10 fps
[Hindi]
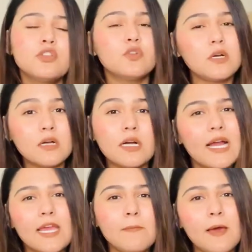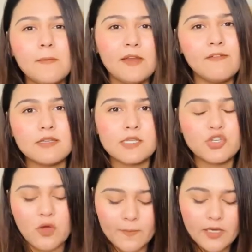सो कई बार मैंने वहाँ से
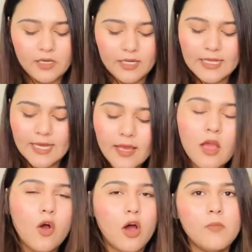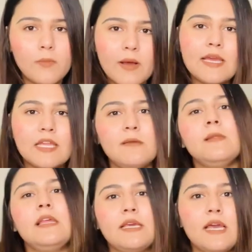शॉपिंग करी है और मम्मा के लिए
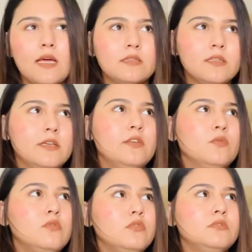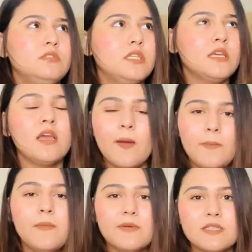भी लेके आती रही हूँ खुद से
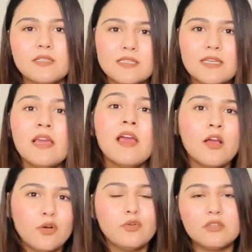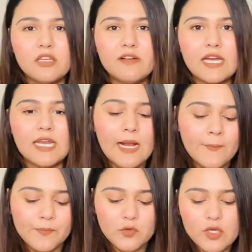अपनी पसंद से कुर्ते वगैरह
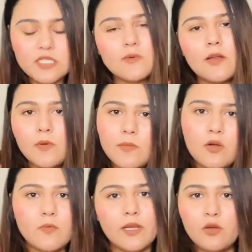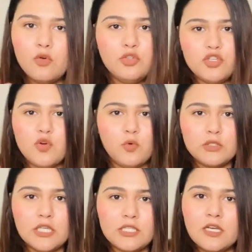तो इस बार मम्मा को मैंने खुद ही छोड़
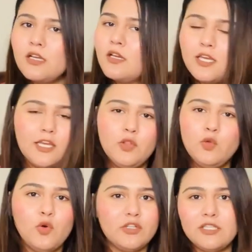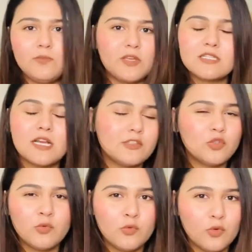दिया था इंदू और दीप के साथ
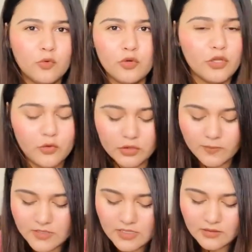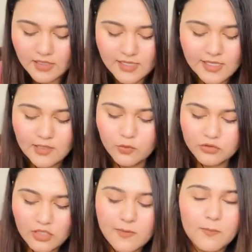तो वो उन्होंने खुद ही पसंद करा ये
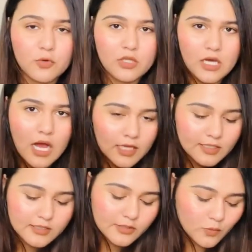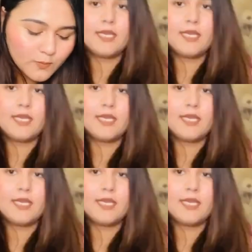कुर्ता मैं आपको दिखा देती हूँ